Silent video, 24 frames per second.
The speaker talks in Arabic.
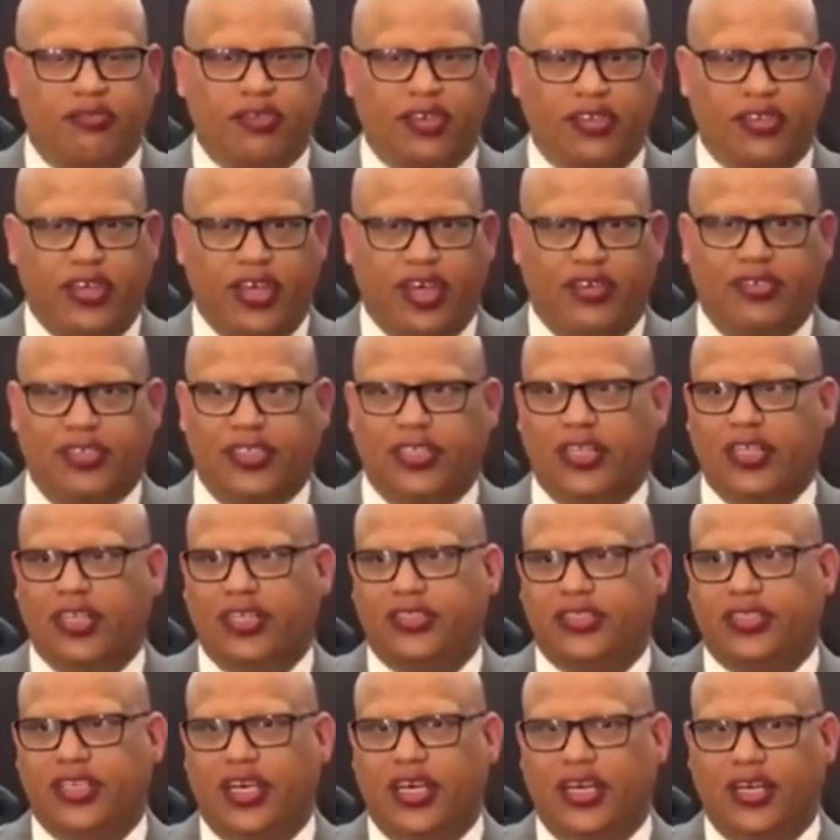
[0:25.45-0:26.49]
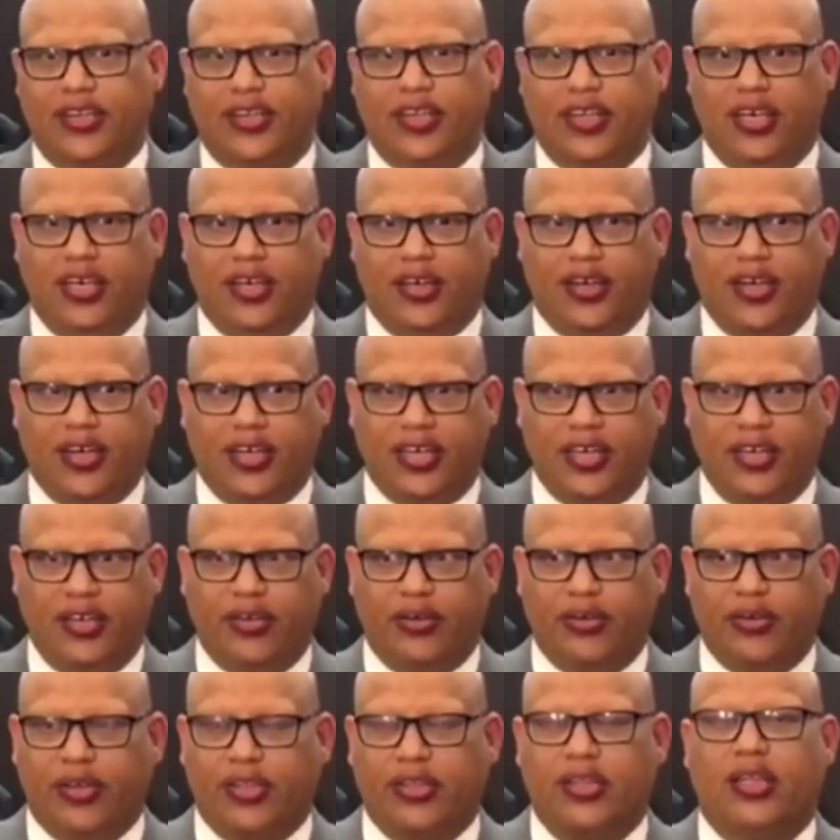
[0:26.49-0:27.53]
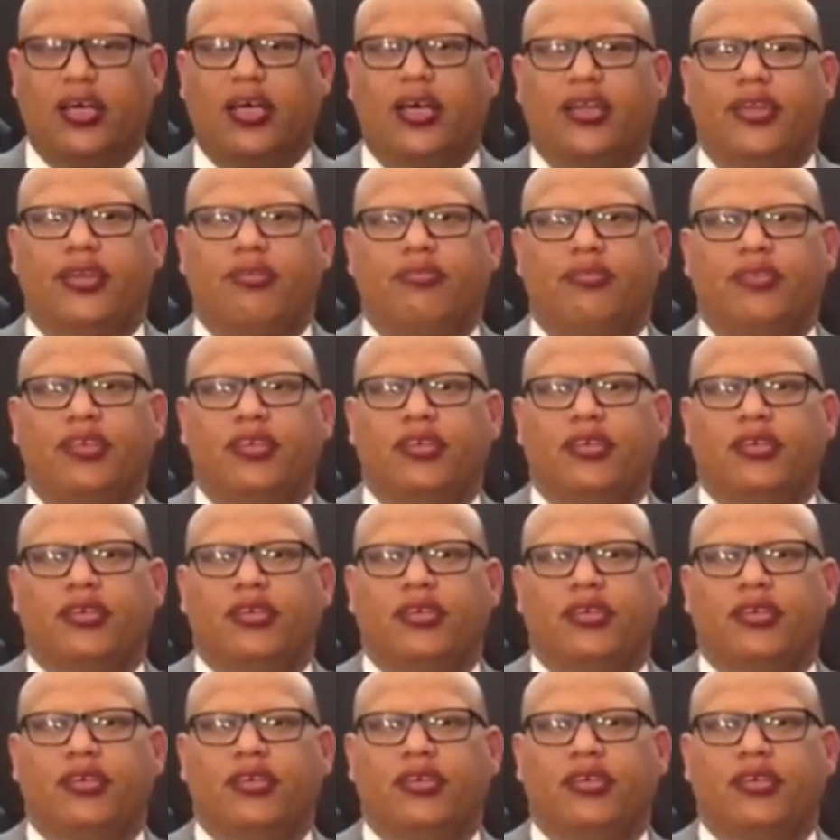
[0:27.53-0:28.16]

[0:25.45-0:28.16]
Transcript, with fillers: في ضيافة الاتحاد العراقي لكرة القدم